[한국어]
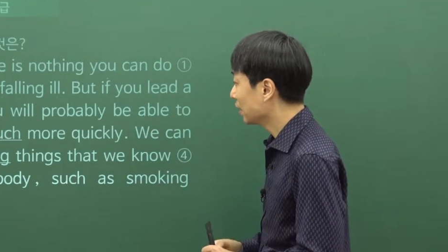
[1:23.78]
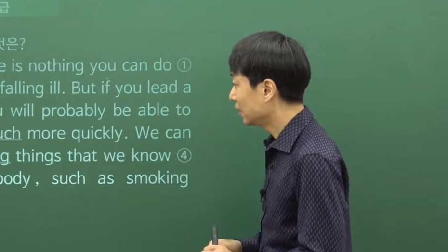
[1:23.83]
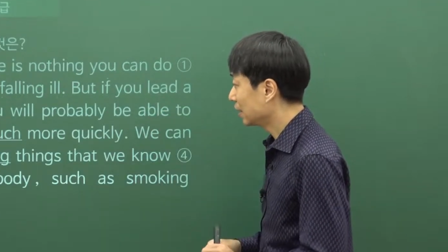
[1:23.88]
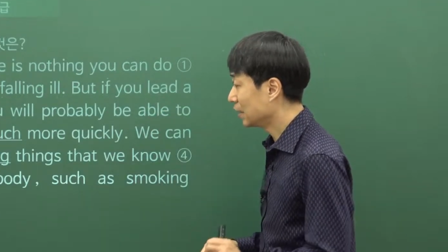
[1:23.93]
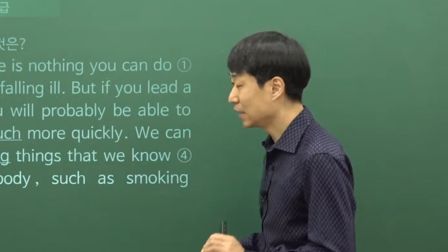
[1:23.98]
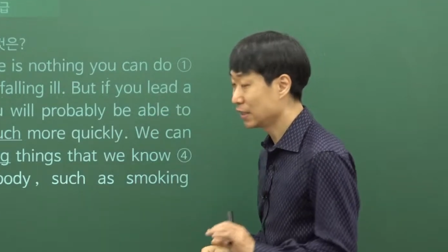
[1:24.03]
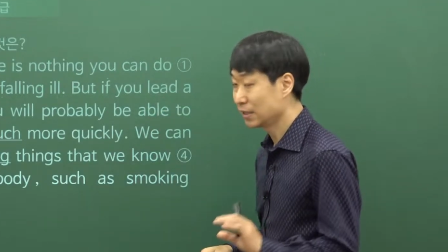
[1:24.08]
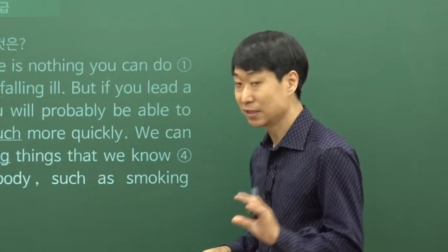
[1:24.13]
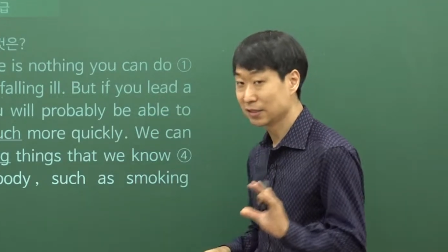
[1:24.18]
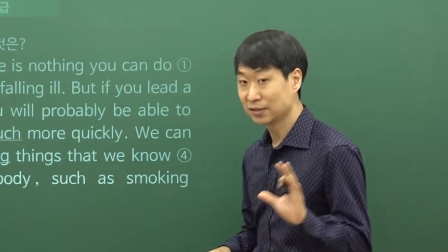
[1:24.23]

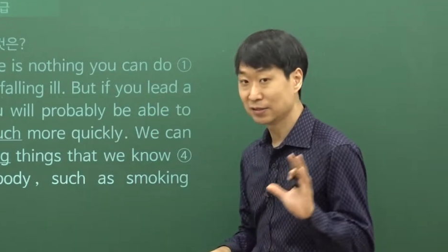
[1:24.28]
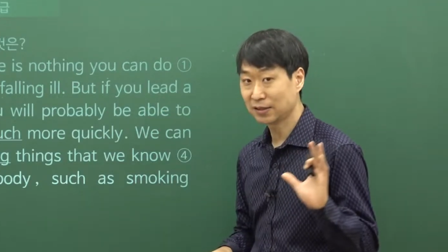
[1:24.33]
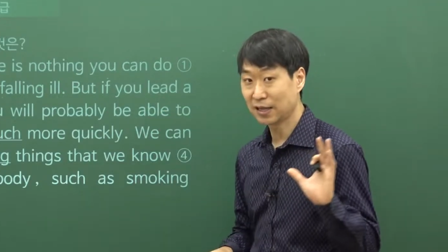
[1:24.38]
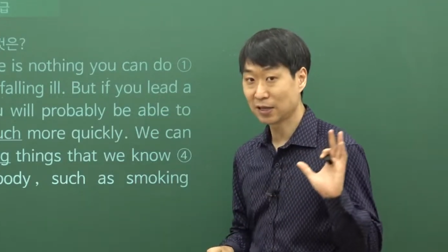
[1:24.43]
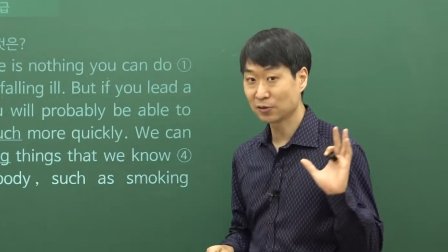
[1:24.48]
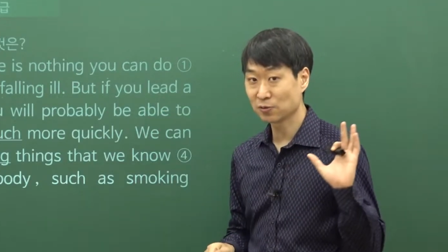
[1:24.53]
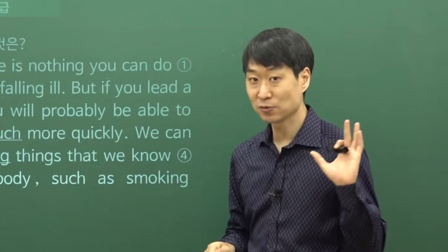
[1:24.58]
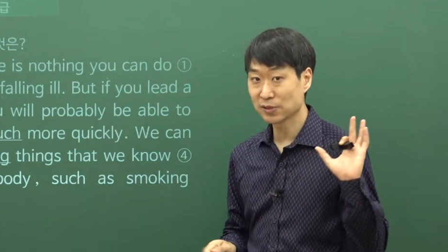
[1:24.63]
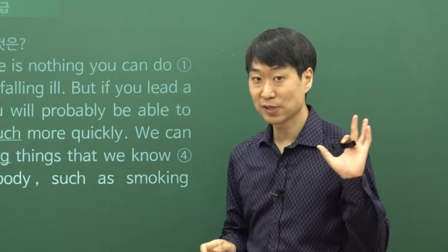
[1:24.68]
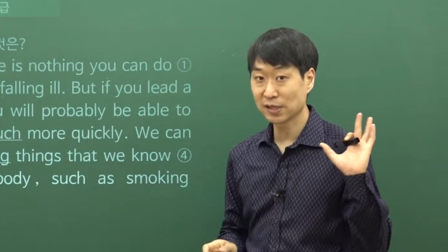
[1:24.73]
리드는
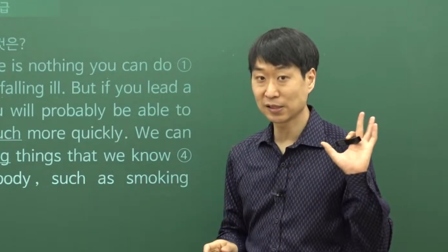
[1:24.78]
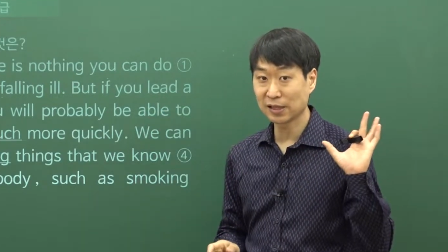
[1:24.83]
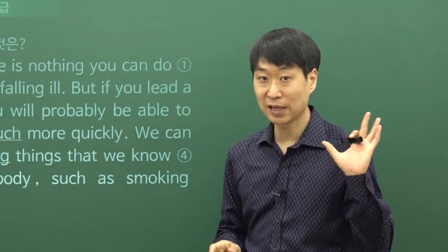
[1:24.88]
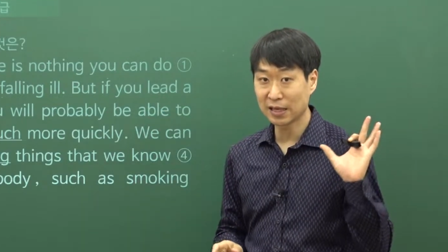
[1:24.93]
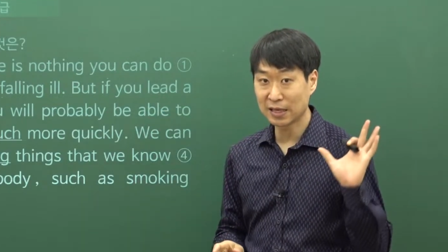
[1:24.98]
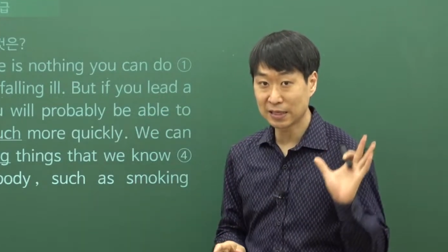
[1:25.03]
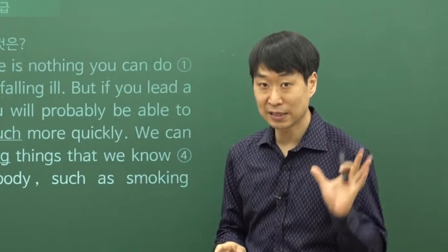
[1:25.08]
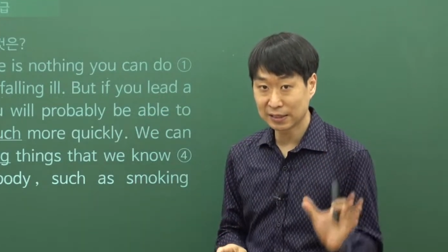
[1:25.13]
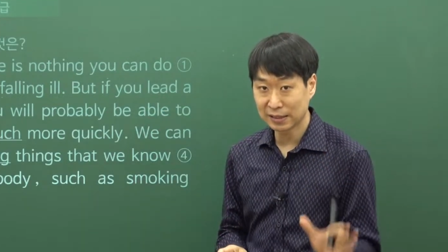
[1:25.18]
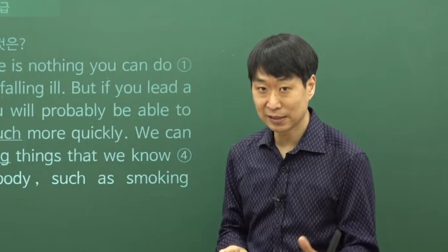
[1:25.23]
타동사일 때
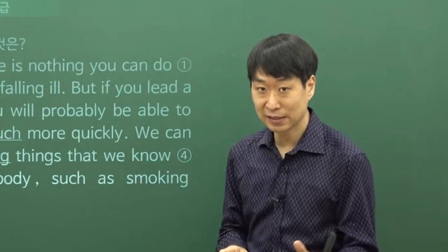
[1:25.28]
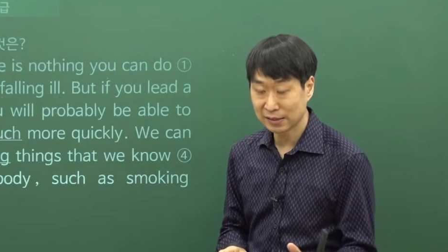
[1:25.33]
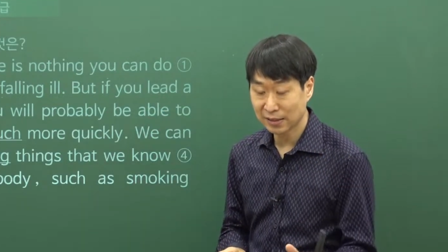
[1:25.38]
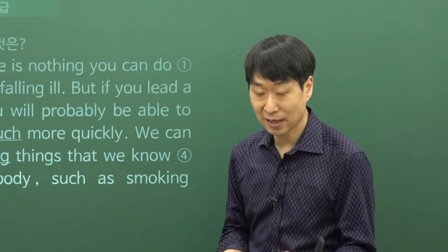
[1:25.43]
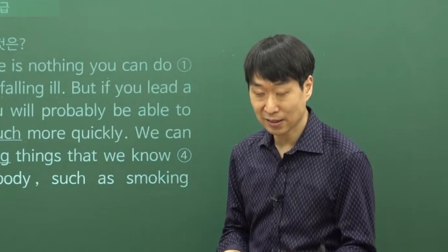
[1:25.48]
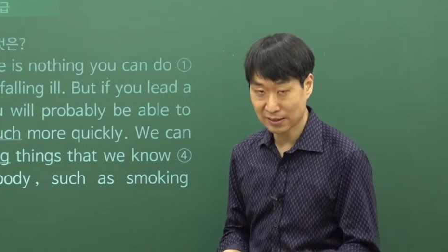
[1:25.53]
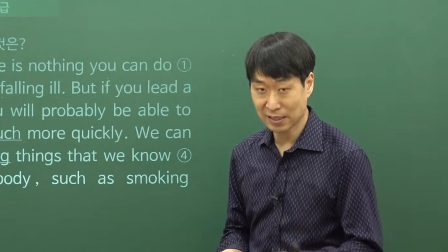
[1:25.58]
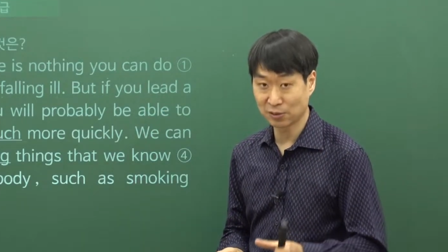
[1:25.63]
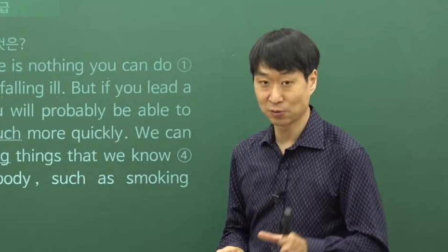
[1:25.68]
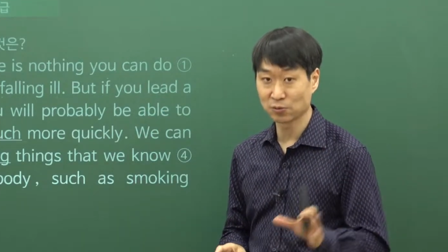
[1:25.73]

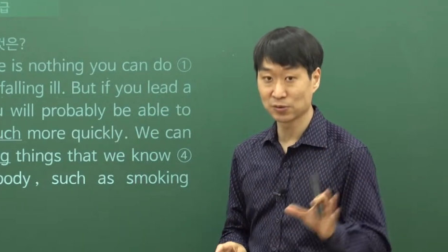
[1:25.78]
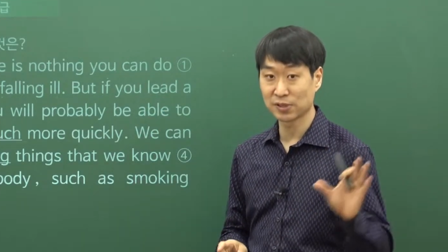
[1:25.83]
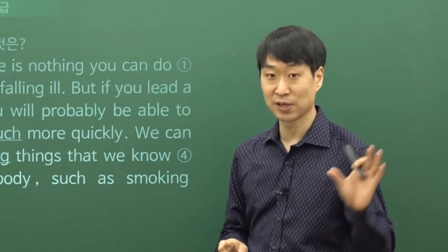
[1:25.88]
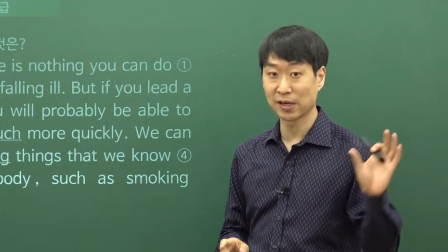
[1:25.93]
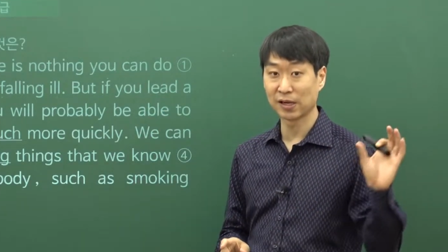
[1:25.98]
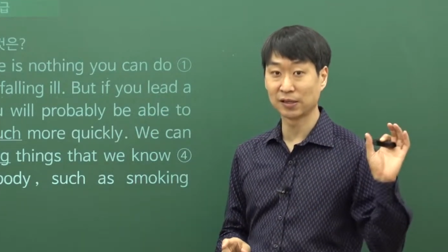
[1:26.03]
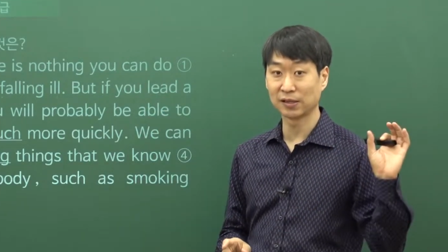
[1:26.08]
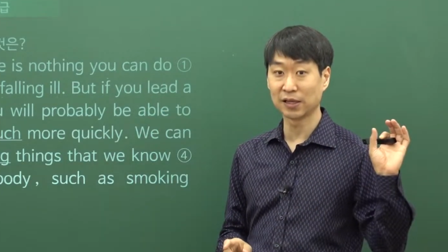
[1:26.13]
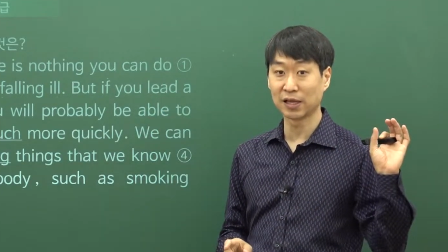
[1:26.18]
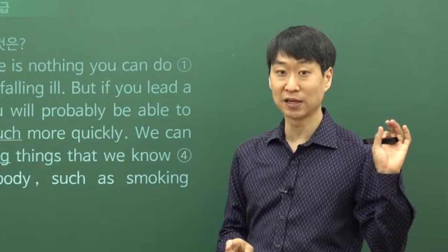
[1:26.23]
이끌다,
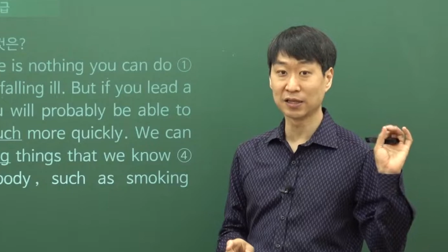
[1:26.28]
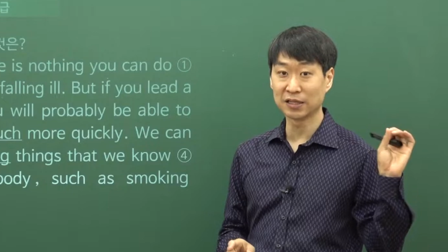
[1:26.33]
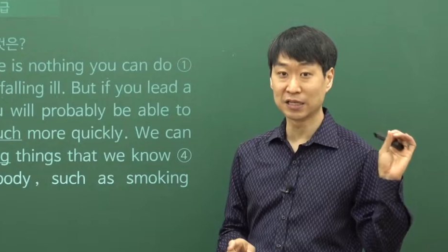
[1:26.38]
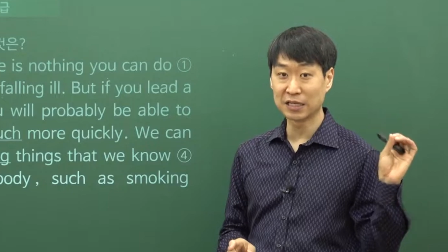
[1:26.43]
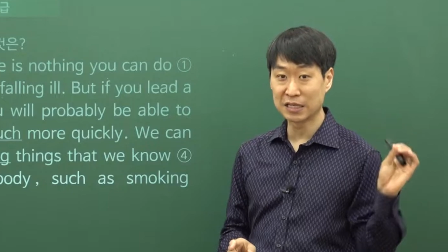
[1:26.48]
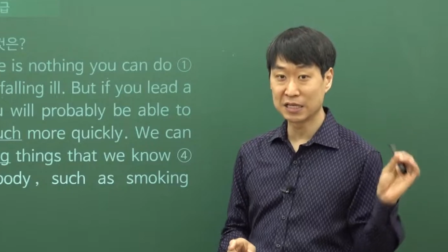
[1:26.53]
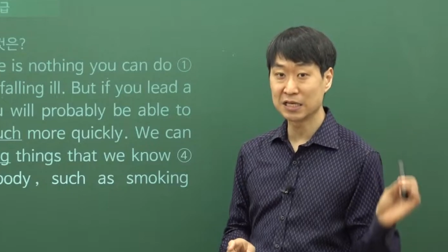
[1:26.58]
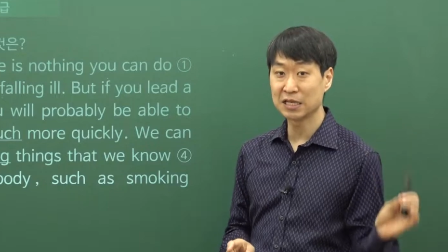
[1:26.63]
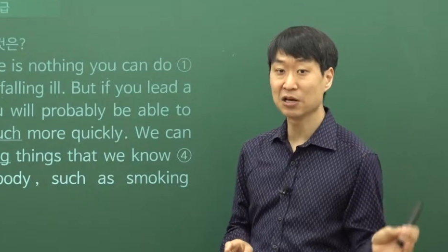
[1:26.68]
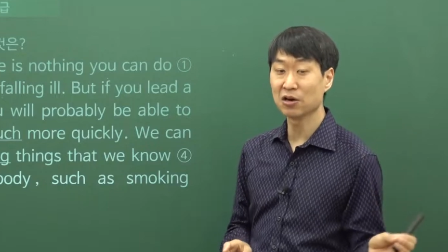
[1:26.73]
자동사일 때는
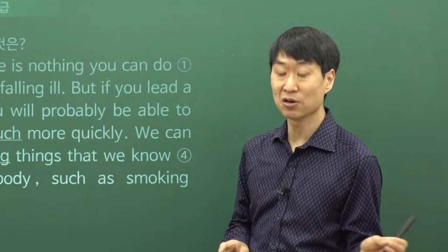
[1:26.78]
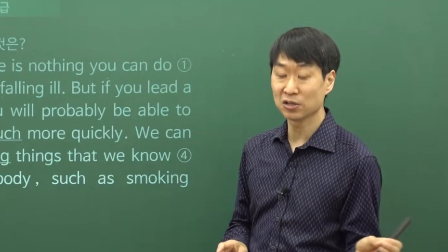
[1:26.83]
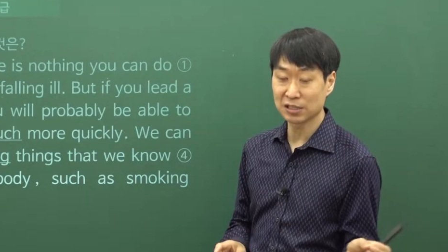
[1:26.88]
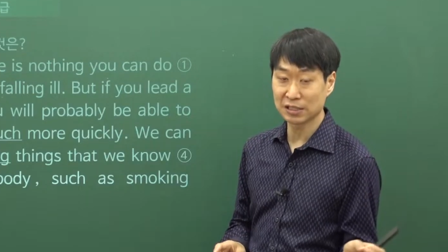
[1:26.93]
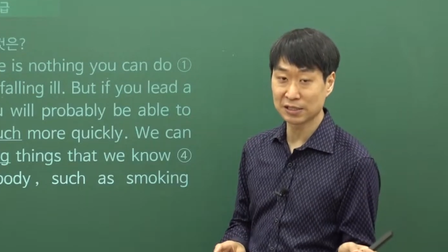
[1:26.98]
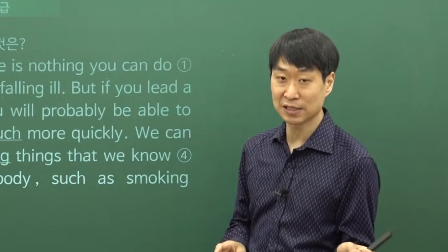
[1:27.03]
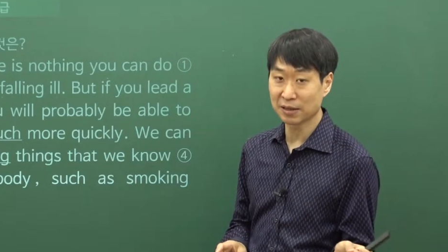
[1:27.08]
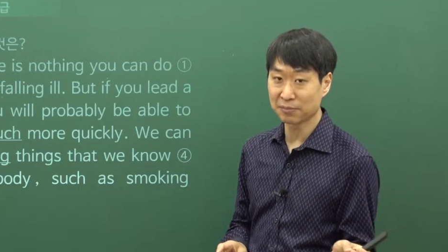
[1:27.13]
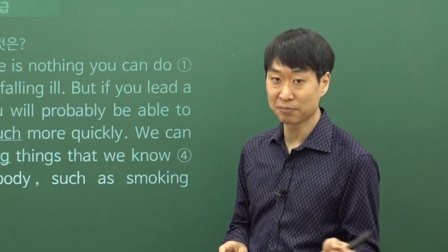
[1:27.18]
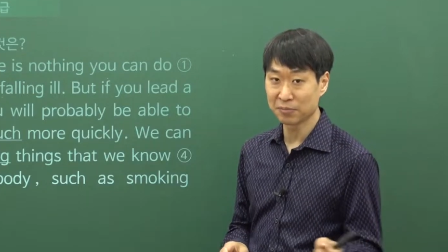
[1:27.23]

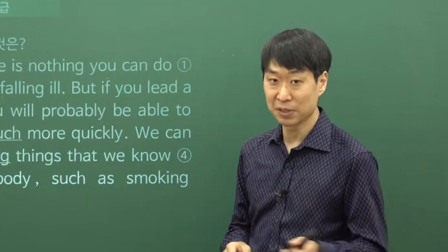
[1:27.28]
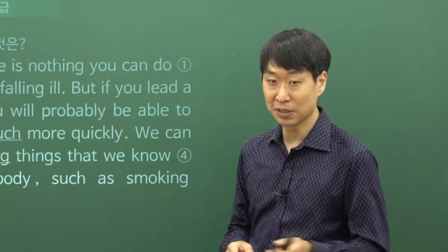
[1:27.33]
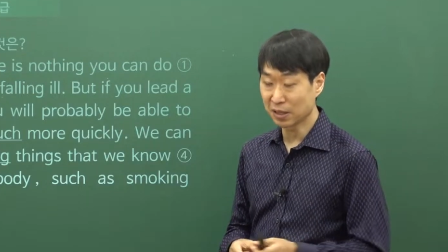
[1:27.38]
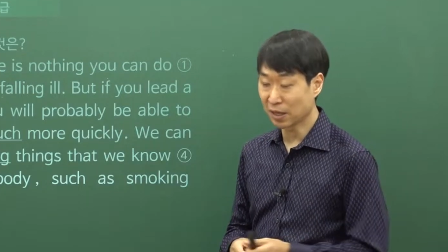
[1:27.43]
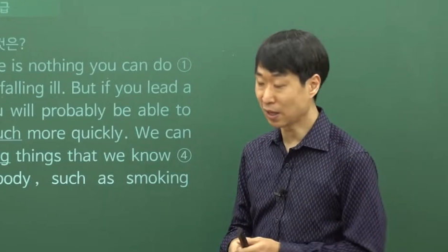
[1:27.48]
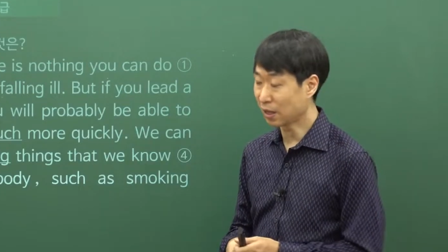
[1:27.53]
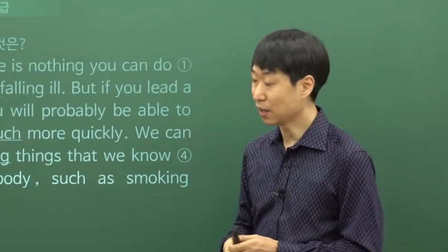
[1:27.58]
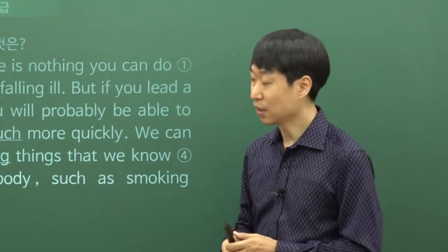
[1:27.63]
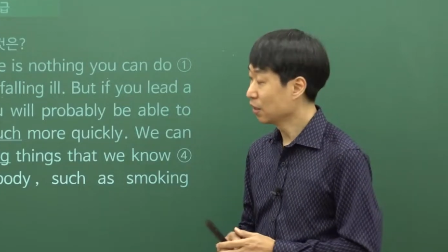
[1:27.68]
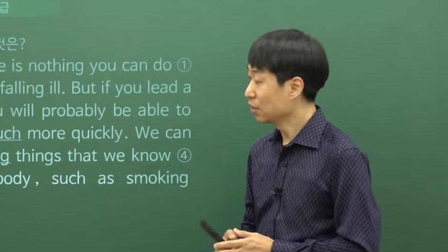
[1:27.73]

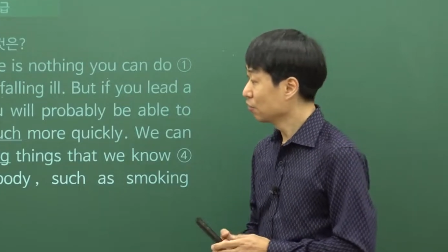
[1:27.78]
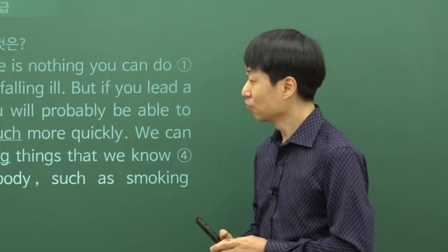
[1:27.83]
이어지답니다.